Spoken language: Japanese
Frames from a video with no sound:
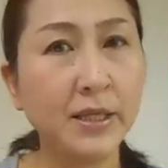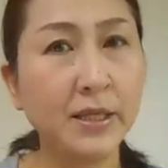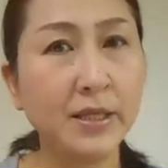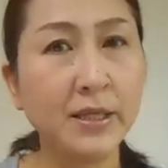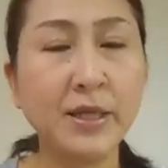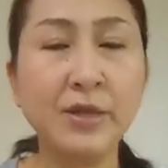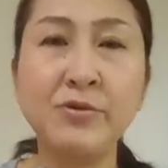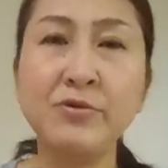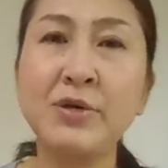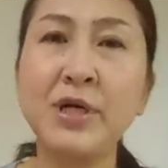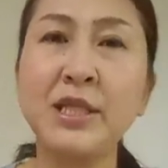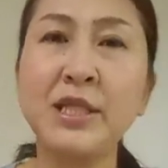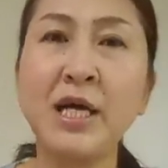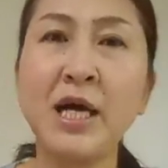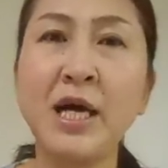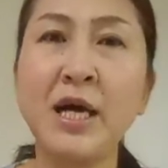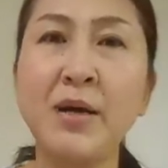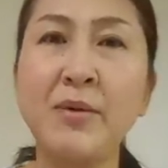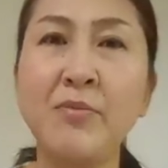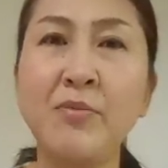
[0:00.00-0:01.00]
ていう
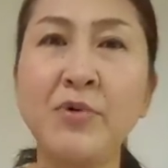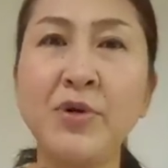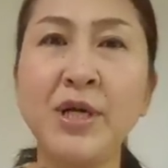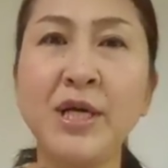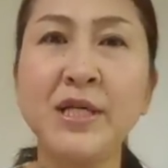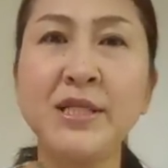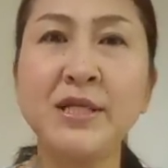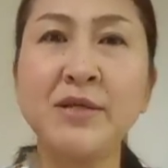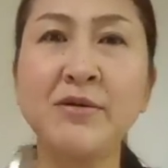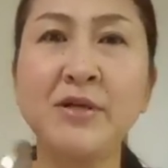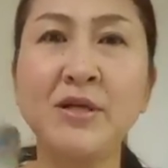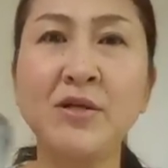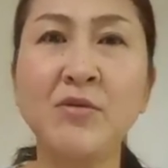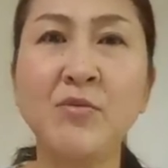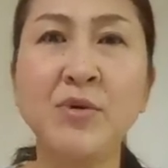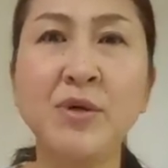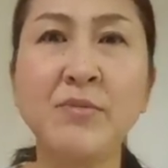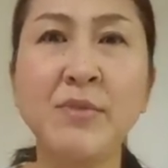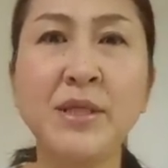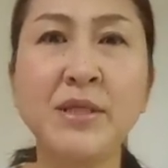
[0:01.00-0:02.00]
方もいらっしゃるかと
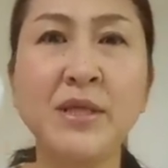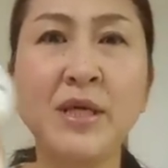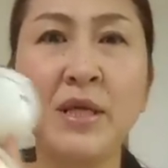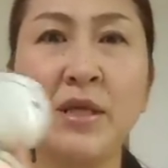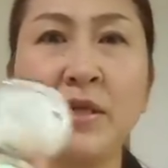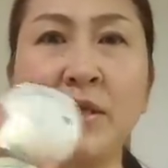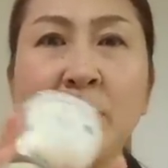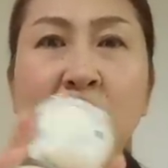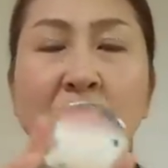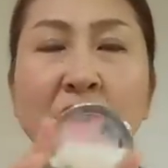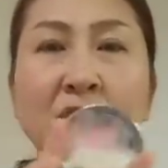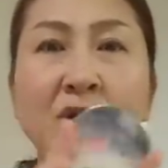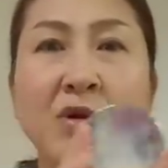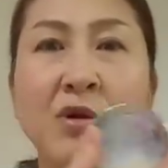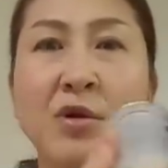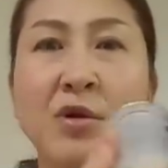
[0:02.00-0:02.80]
思いますけれども